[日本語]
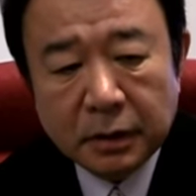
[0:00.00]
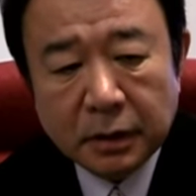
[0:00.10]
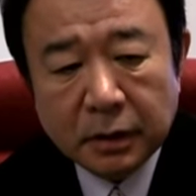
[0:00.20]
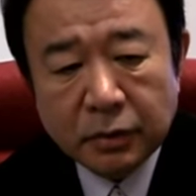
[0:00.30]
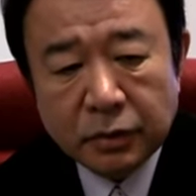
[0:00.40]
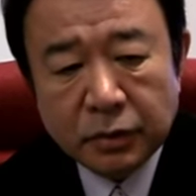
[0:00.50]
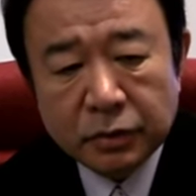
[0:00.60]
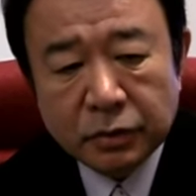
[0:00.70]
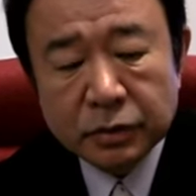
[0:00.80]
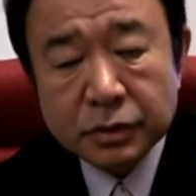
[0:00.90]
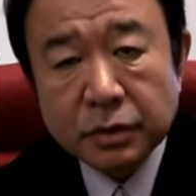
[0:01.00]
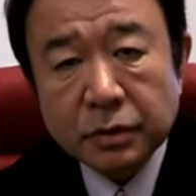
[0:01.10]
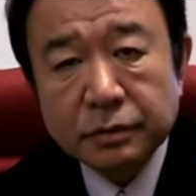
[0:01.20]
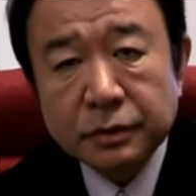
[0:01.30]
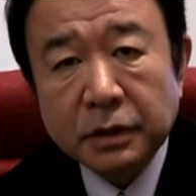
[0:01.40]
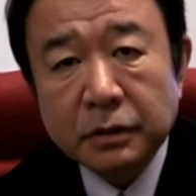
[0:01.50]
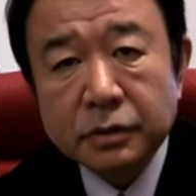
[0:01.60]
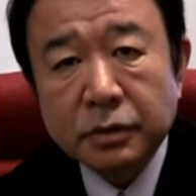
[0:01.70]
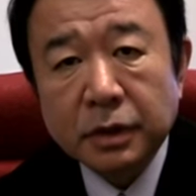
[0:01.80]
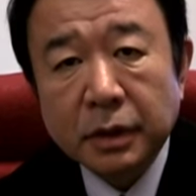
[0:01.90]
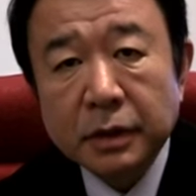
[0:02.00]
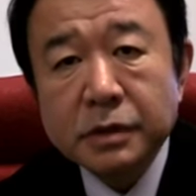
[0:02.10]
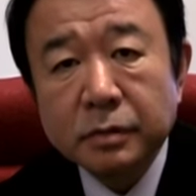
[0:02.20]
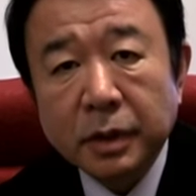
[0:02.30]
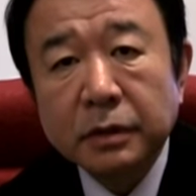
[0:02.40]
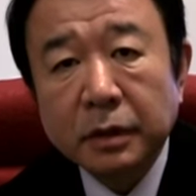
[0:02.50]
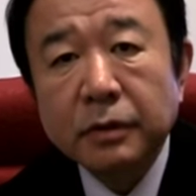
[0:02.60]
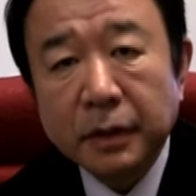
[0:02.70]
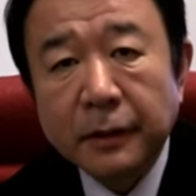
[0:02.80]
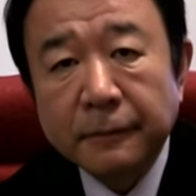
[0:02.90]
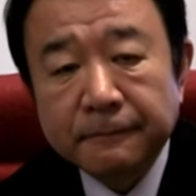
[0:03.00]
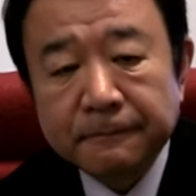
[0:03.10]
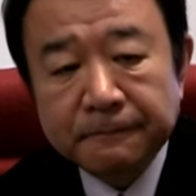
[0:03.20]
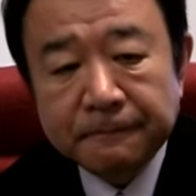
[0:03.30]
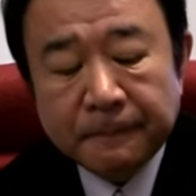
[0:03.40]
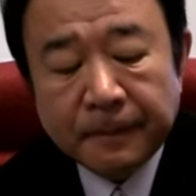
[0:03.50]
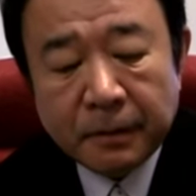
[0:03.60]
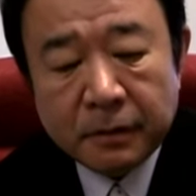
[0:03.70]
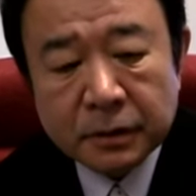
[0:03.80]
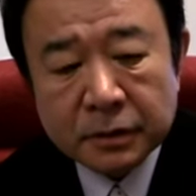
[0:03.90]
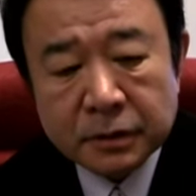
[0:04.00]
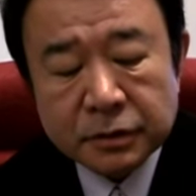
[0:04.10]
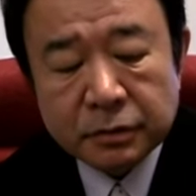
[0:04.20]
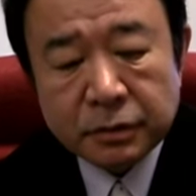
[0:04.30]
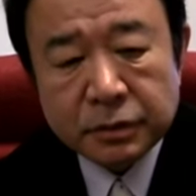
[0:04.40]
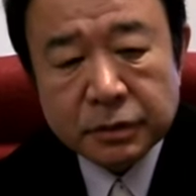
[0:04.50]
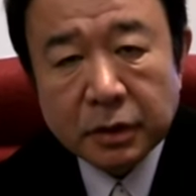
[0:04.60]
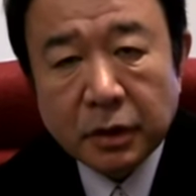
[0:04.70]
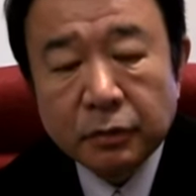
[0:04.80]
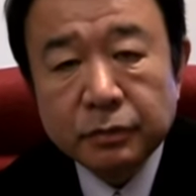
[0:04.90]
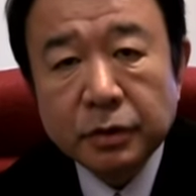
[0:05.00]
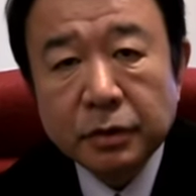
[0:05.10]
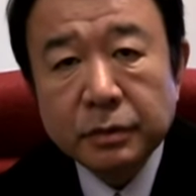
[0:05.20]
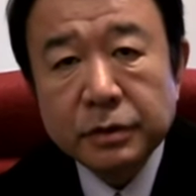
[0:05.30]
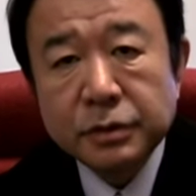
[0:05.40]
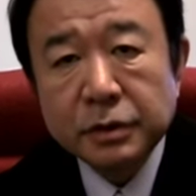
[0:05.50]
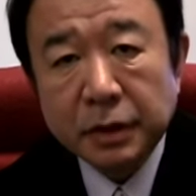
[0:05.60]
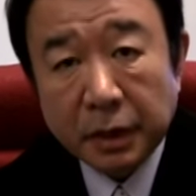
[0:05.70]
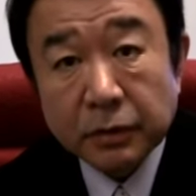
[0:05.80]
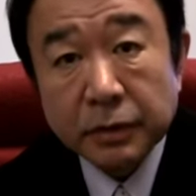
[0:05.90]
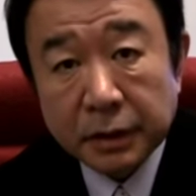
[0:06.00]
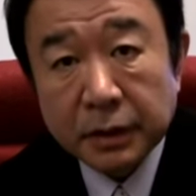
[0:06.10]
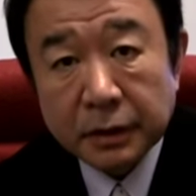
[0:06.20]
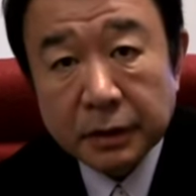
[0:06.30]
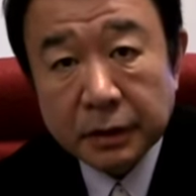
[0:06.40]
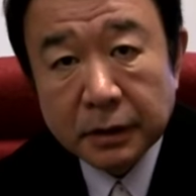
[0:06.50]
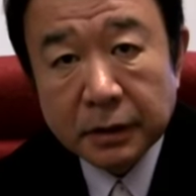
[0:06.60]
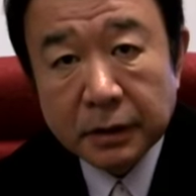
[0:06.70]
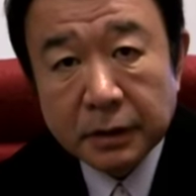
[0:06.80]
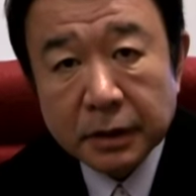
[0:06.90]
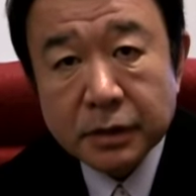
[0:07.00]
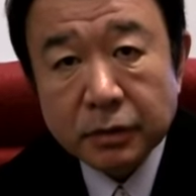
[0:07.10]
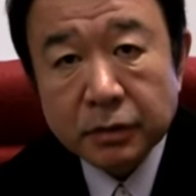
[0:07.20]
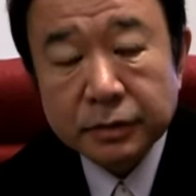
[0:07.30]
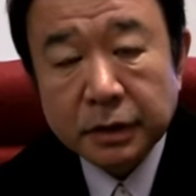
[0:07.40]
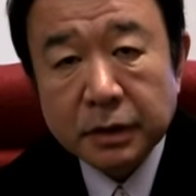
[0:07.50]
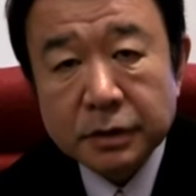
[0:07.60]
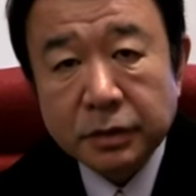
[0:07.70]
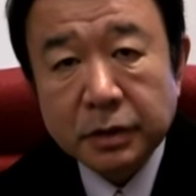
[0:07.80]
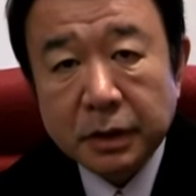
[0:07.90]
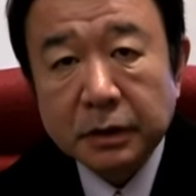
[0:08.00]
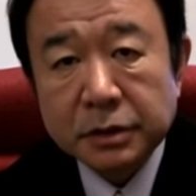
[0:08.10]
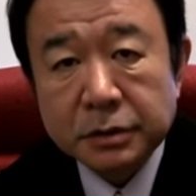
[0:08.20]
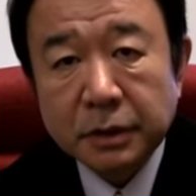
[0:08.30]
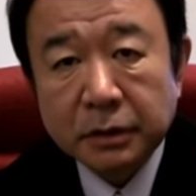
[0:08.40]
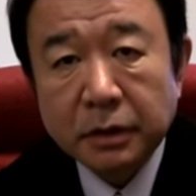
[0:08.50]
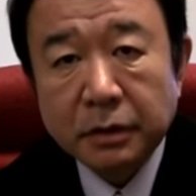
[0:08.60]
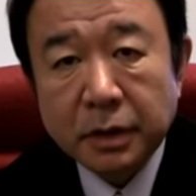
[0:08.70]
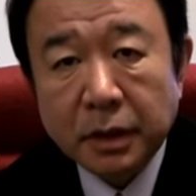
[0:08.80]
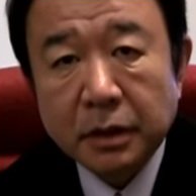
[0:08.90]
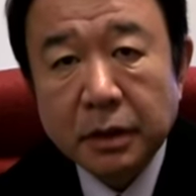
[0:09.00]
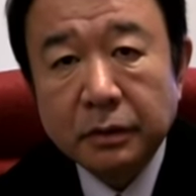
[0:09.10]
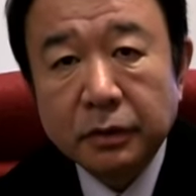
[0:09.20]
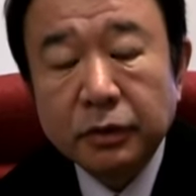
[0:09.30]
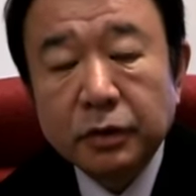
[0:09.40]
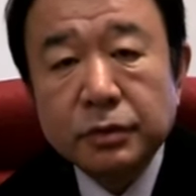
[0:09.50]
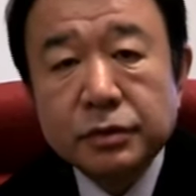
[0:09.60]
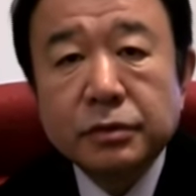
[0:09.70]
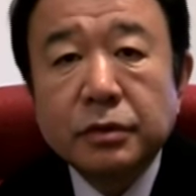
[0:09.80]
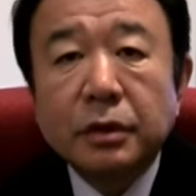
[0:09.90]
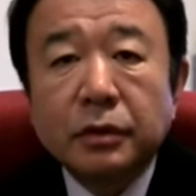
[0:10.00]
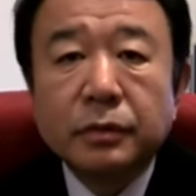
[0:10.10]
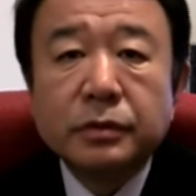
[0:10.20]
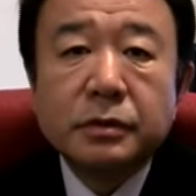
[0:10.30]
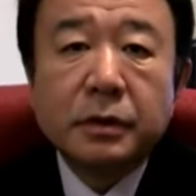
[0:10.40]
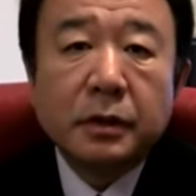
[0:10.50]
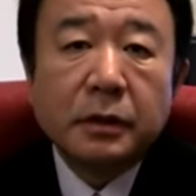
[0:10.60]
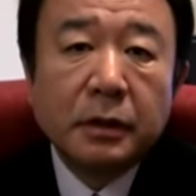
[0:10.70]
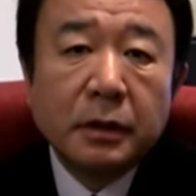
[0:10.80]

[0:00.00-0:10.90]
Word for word: だからこのどん底の2人の総理がなぜ生まれたのか私たちの民主主義は本物の民主主義なのになぜこの2人が総理になってしまったのか考えるのはとても重要だと思うんですね。